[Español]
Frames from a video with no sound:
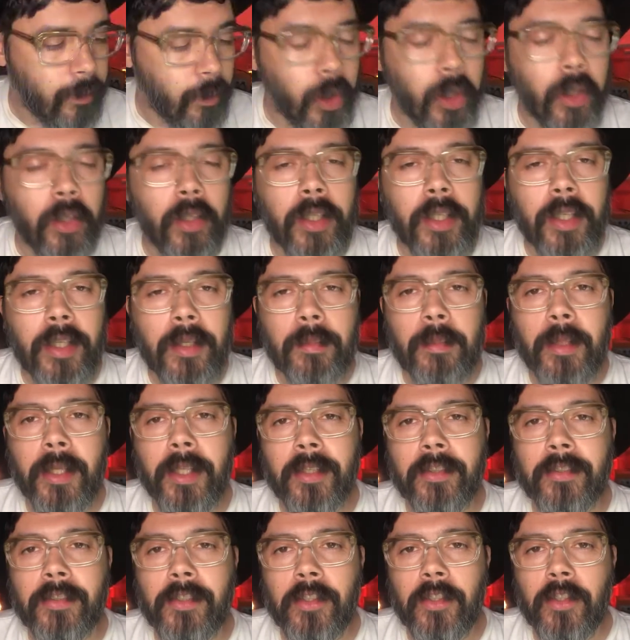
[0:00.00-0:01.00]
Bueno, he
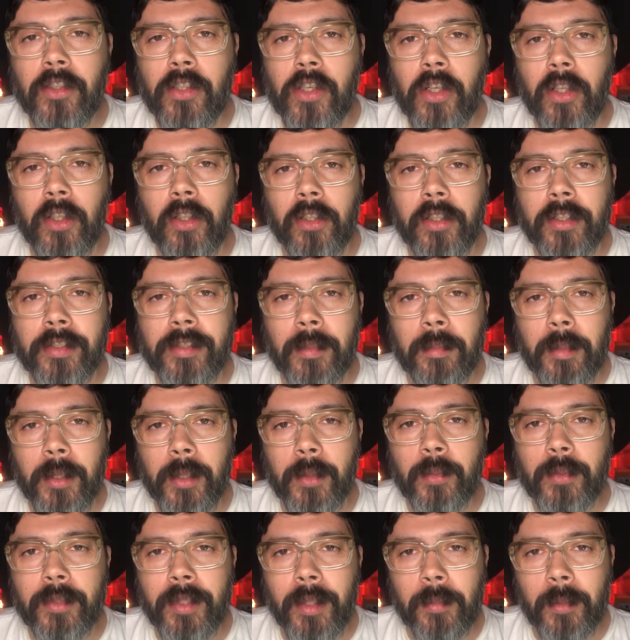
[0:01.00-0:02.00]
envejecido yo con esa
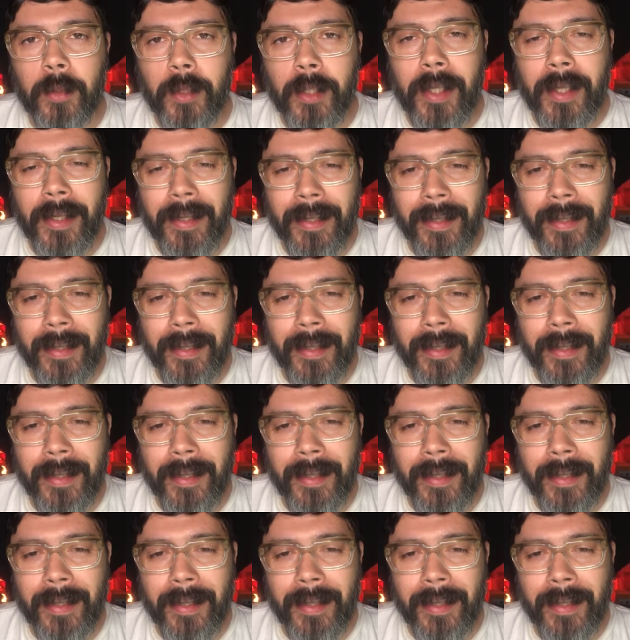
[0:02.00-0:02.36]
pregunta porque